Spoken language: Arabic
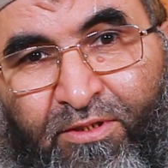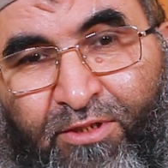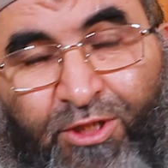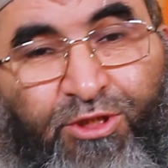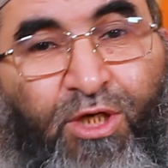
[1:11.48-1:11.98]

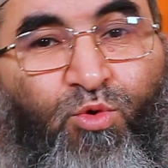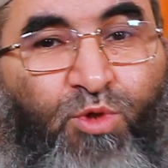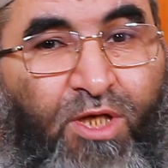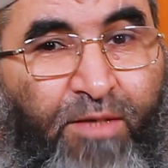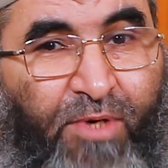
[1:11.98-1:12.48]
يشتاق
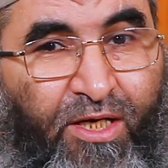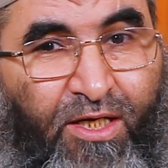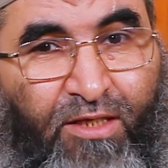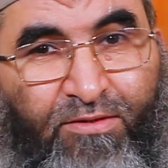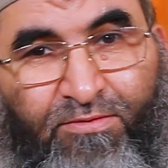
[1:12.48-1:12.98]
إلى
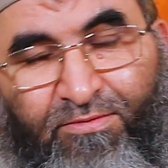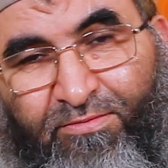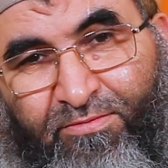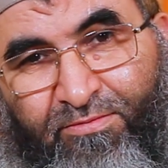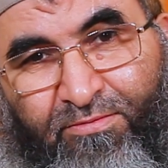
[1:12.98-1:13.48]
مكة
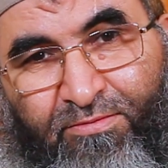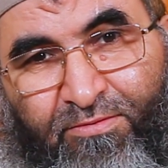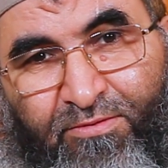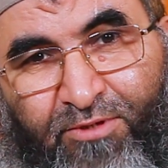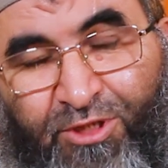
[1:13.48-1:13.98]

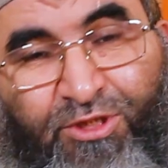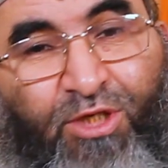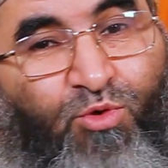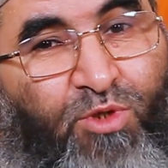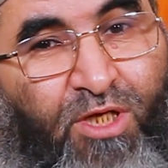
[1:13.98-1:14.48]

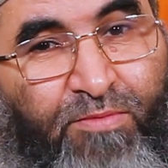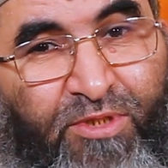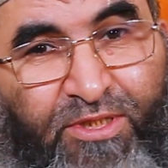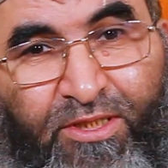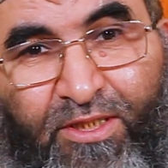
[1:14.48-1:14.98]
يشتاق إلى
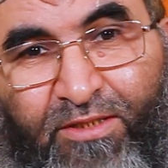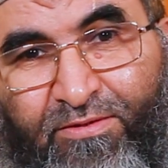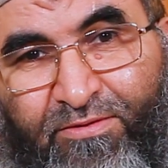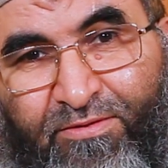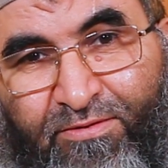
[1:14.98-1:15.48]
المدينة
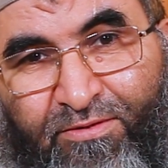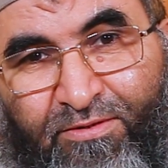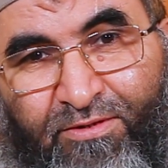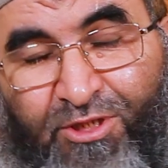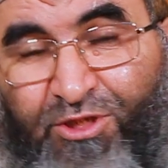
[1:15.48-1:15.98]

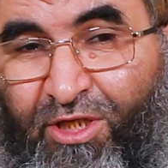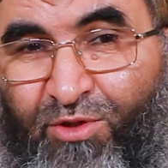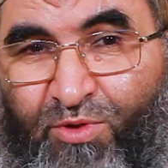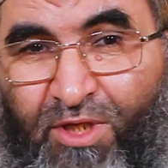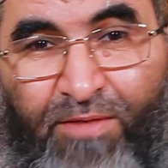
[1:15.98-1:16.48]

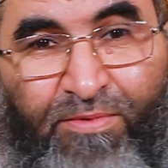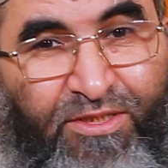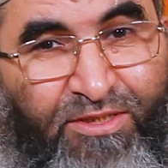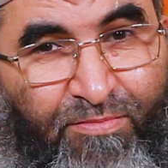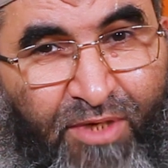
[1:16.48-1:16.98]
يشتاق إلى
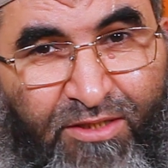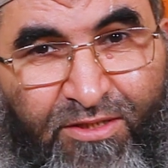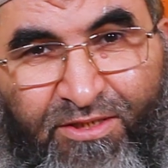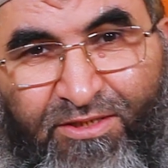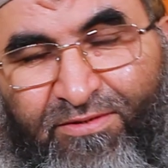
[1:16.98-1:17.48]
بيت
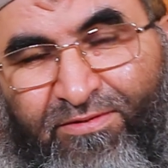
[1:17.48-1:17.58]
المقدس